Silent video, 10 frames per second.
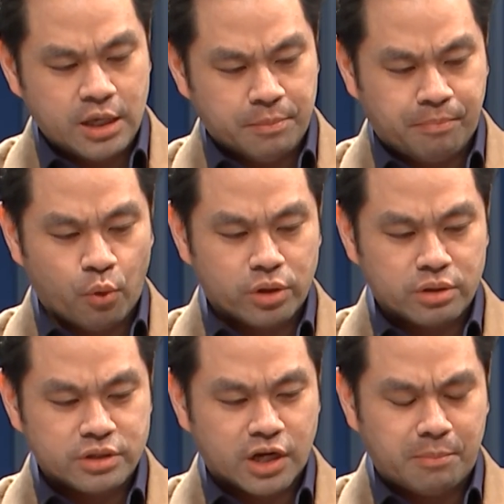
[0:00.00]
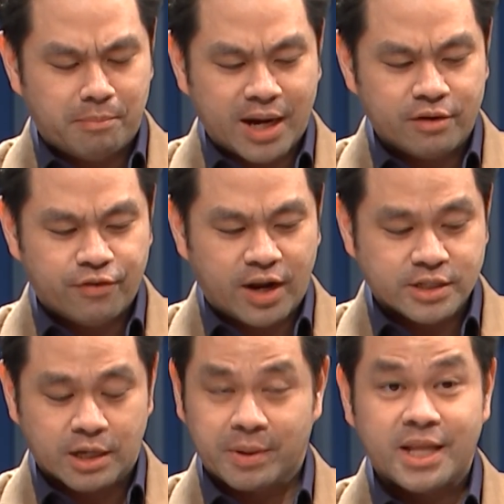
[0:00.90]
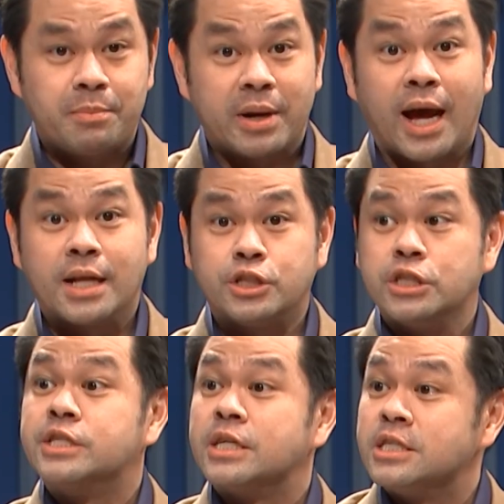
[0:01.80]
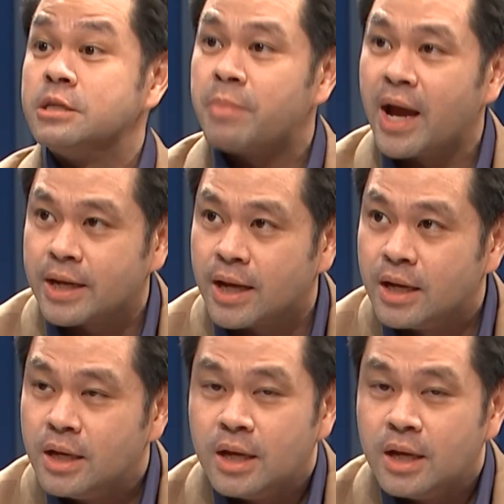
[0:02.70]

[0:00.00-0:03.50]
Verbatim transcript: ญี่ปุ่นเยอรมันฝรั่งเศสประเทศบรรดา จี เจ็ด จี แปด เนี่ย